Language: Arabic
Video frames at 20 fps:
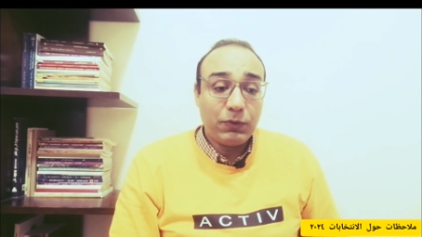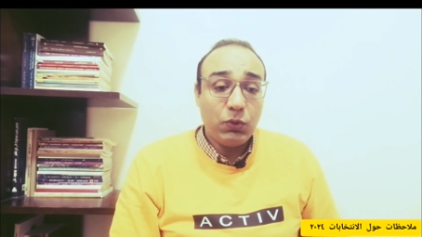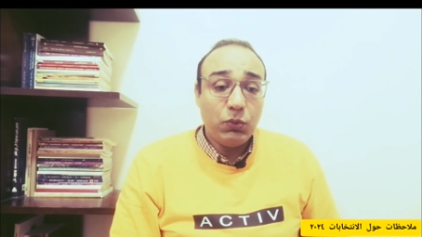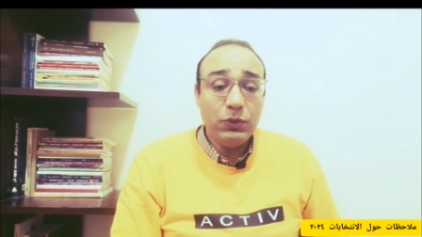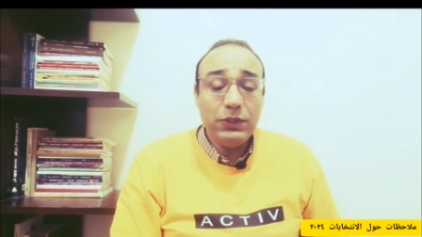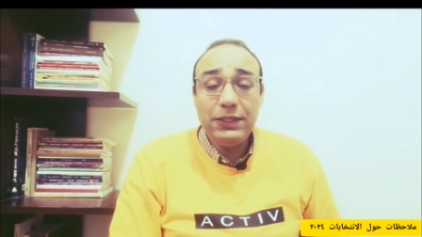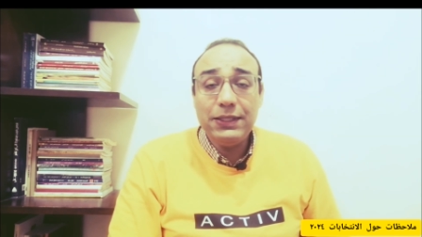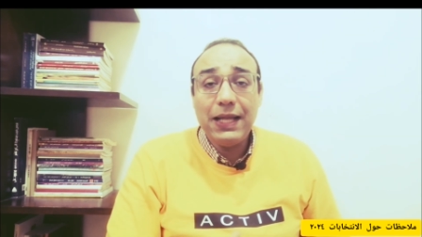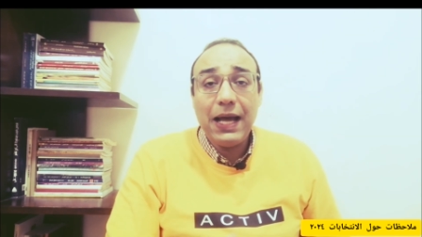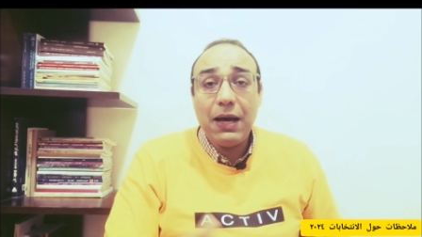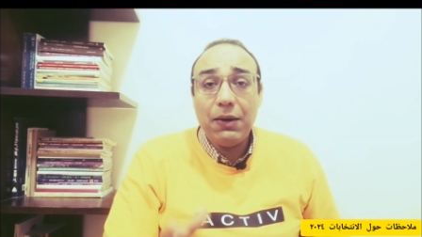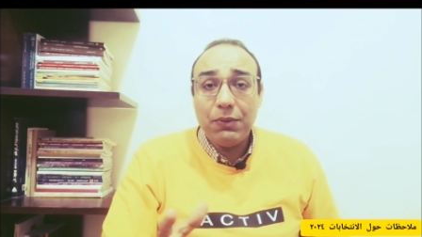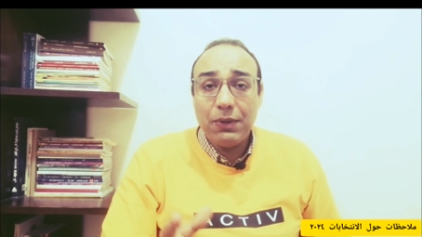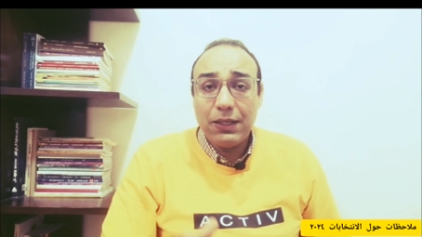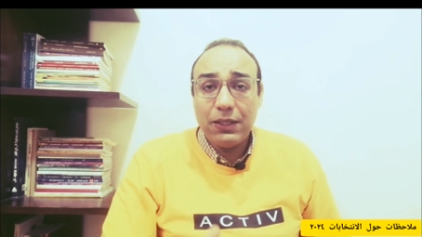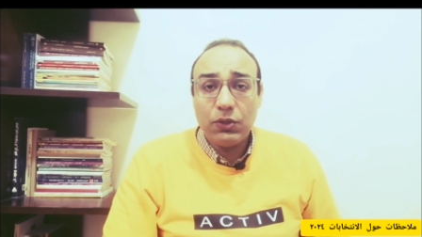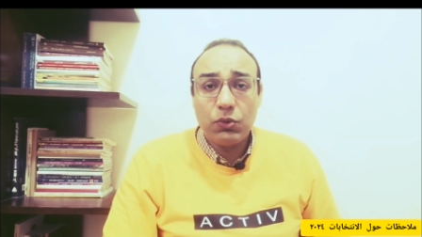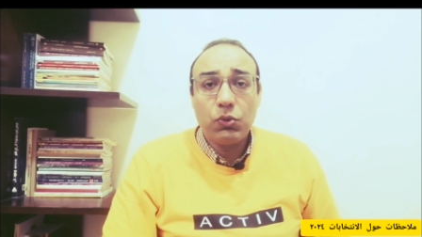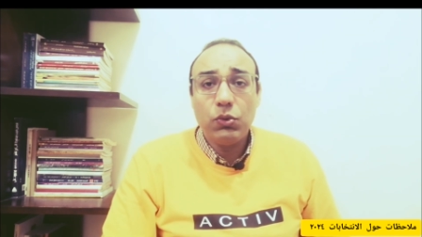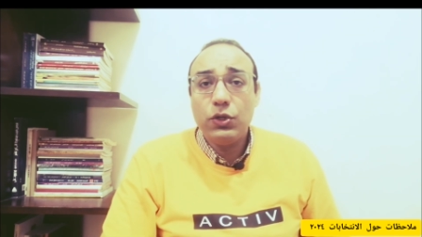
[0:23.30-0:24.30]
ودي دعوه
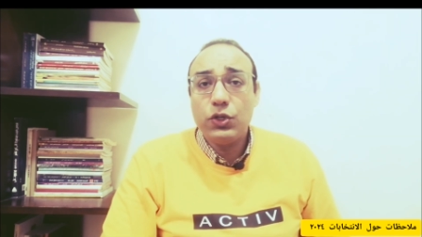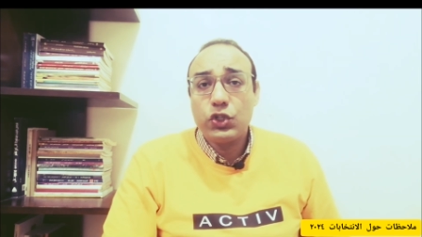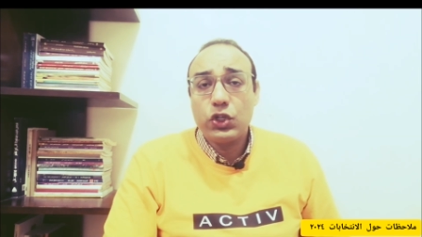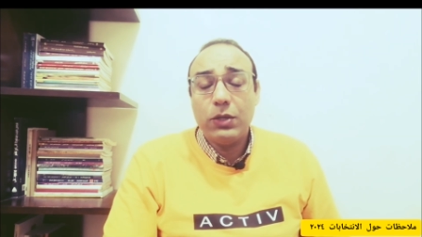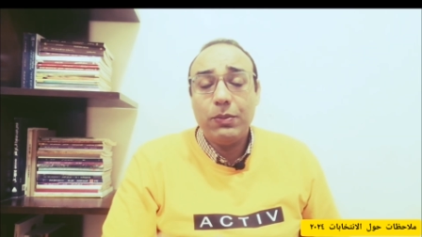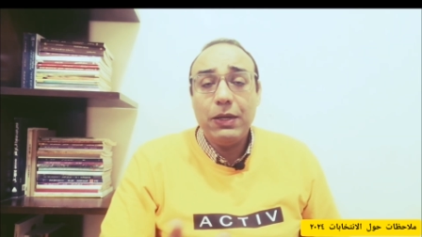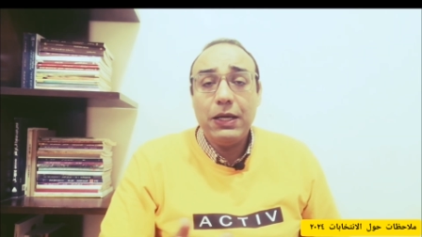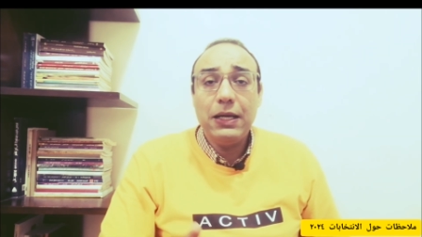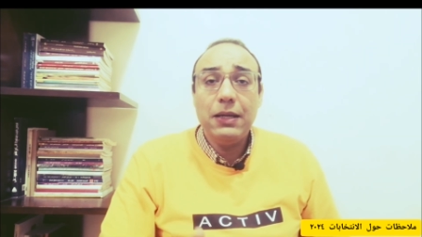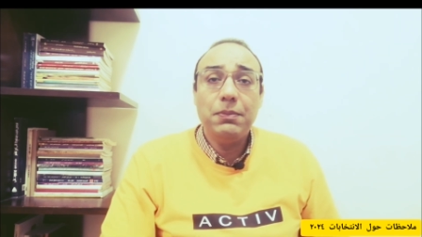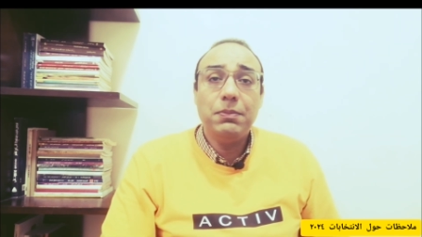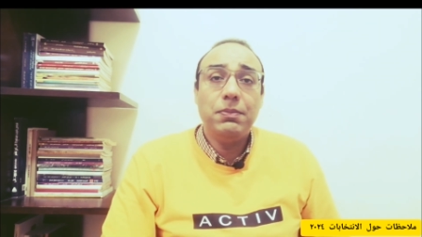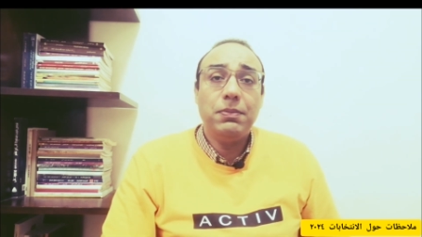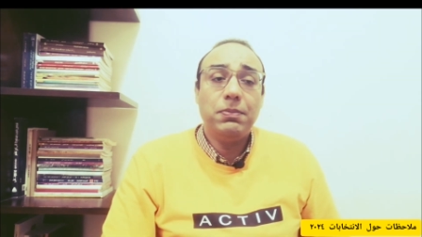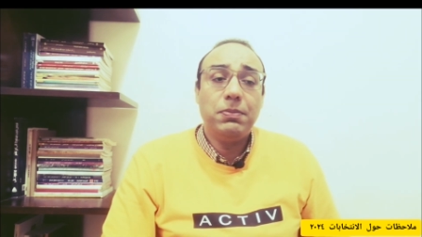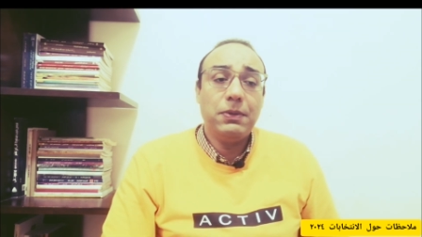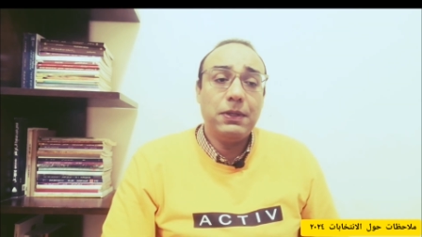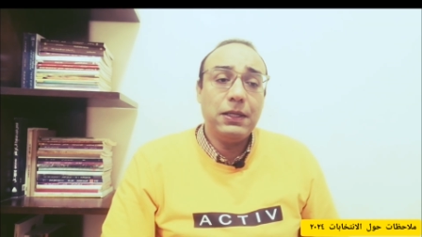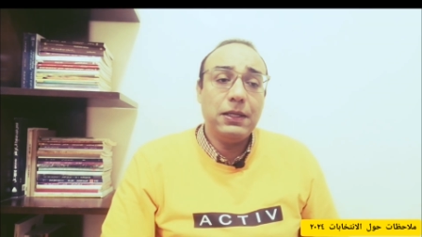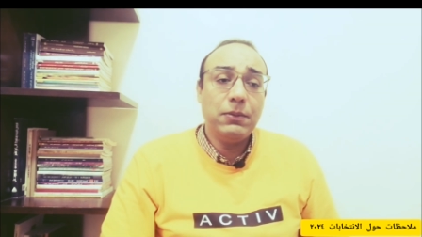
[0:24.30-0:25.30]
لكل الشباب
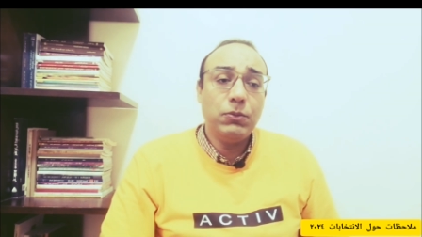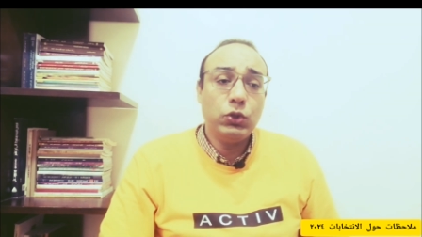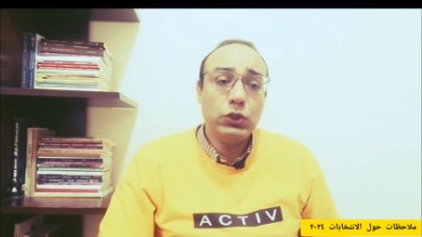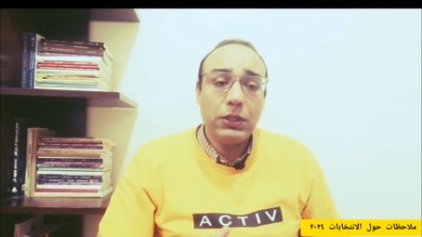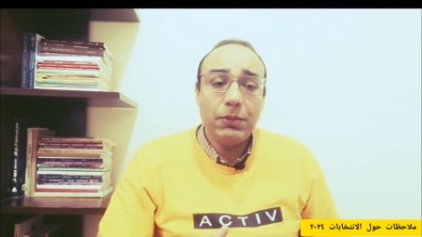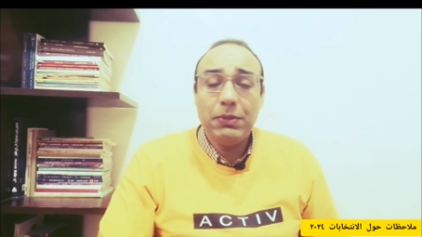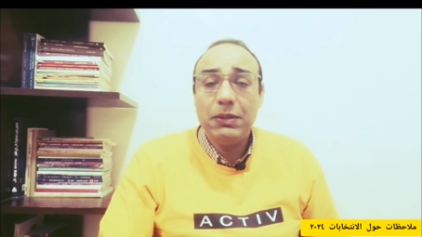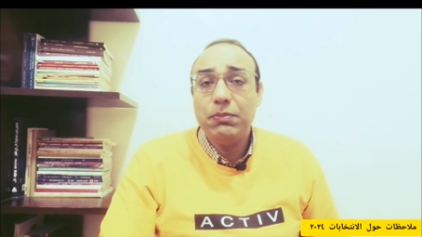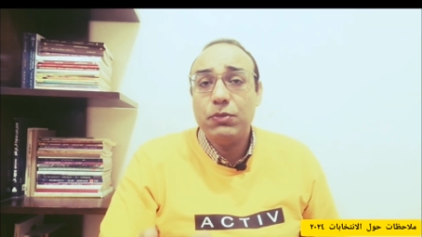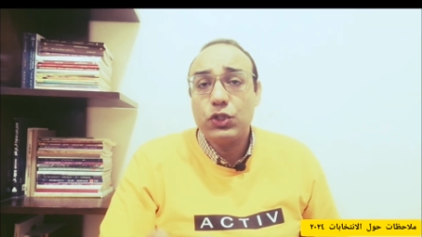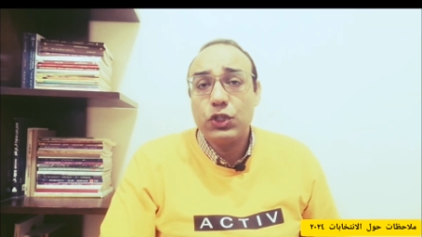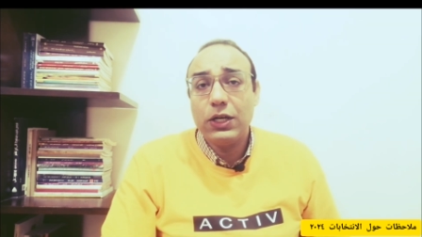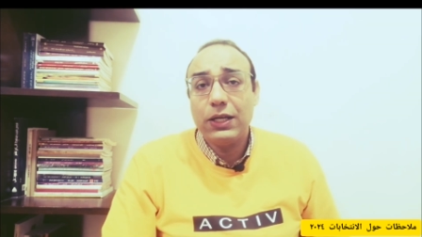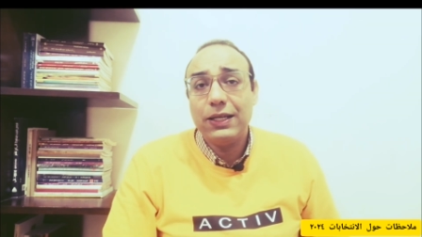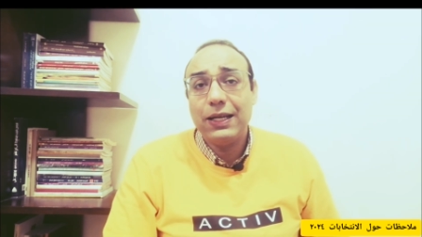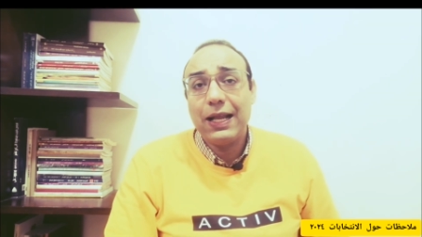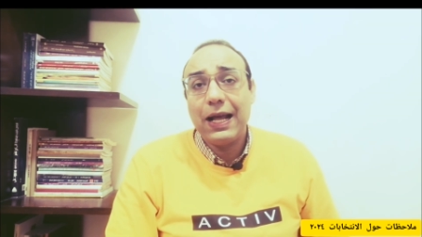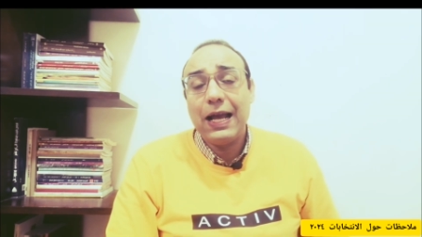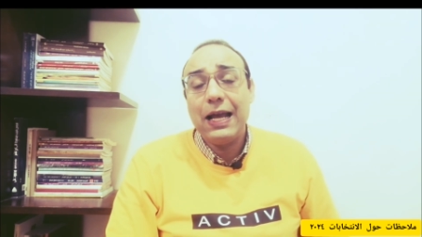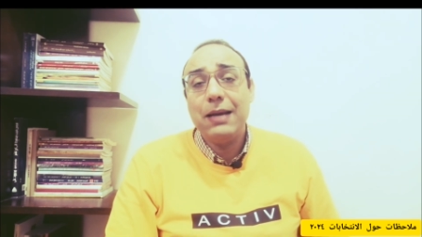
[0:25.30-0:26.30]
اللي مهتمين بالشان
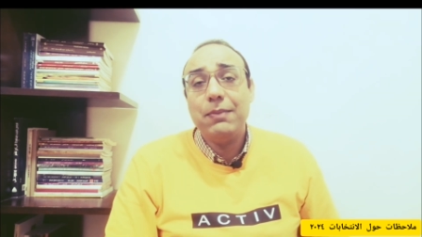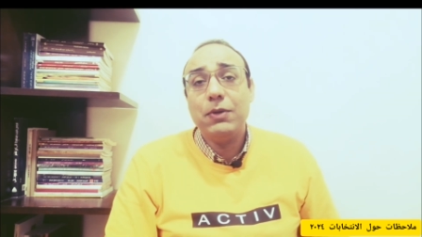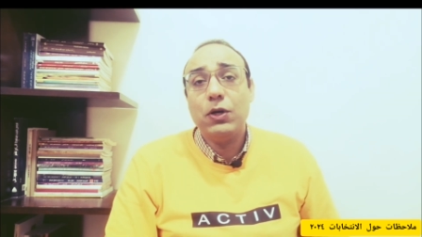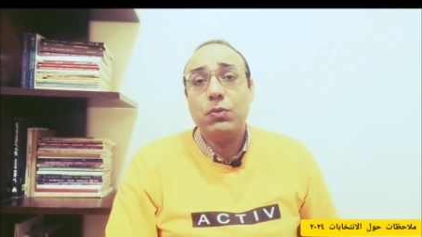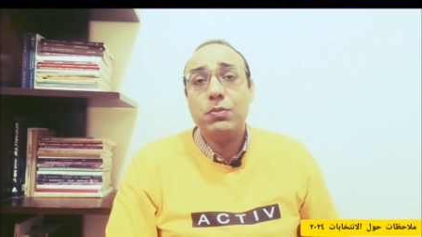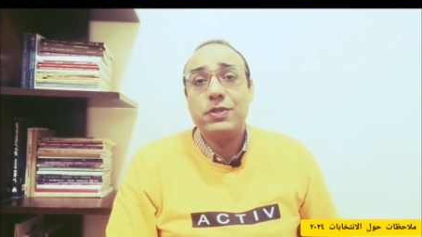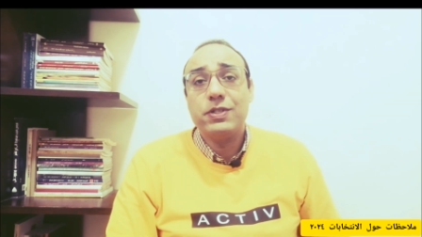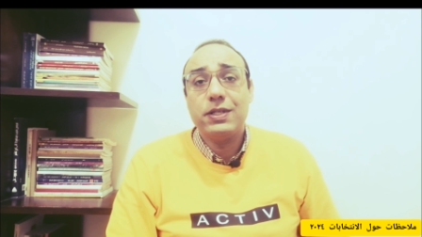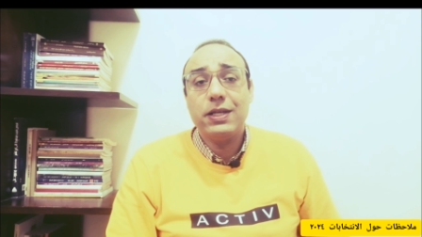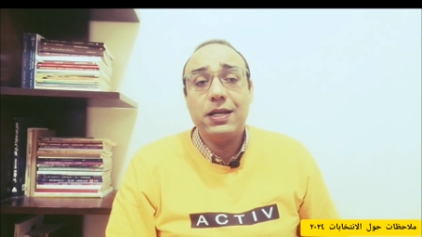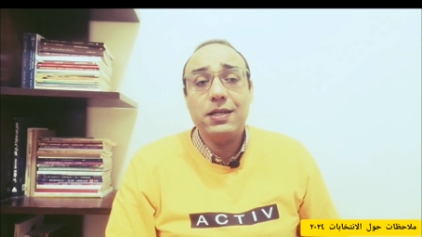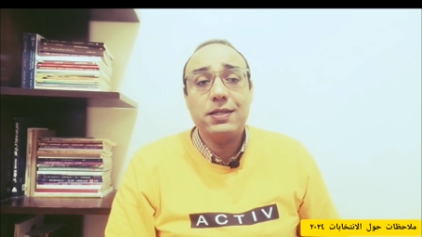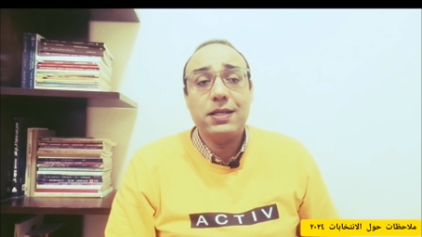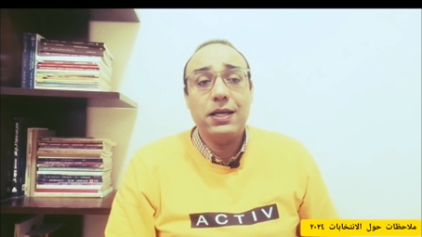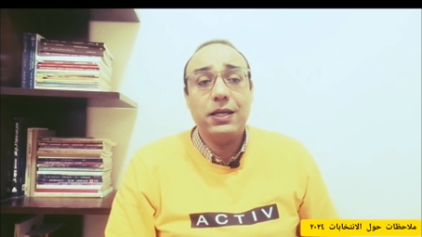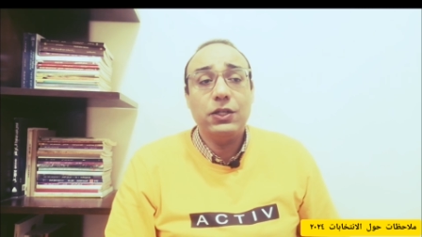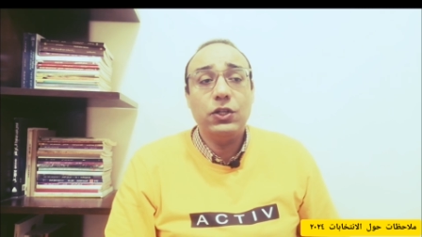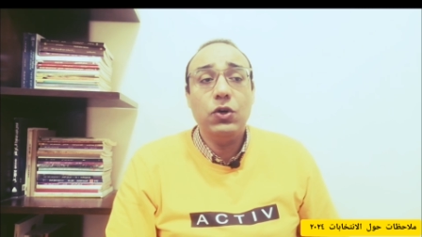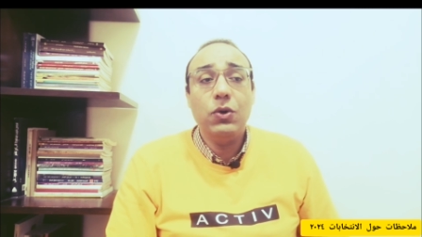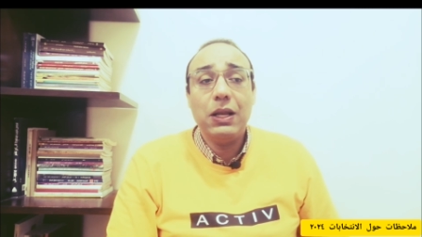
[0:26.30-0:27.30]
العام او بالسياسه
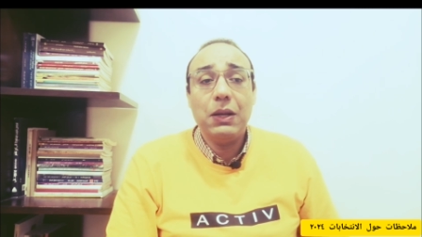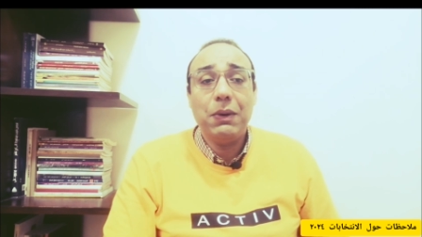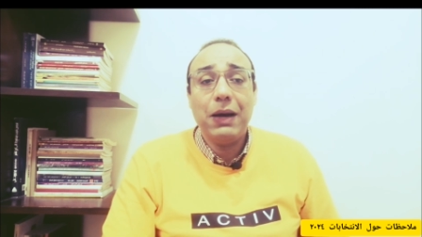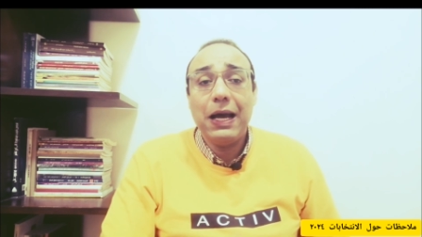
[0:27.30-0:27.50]
ان هو لو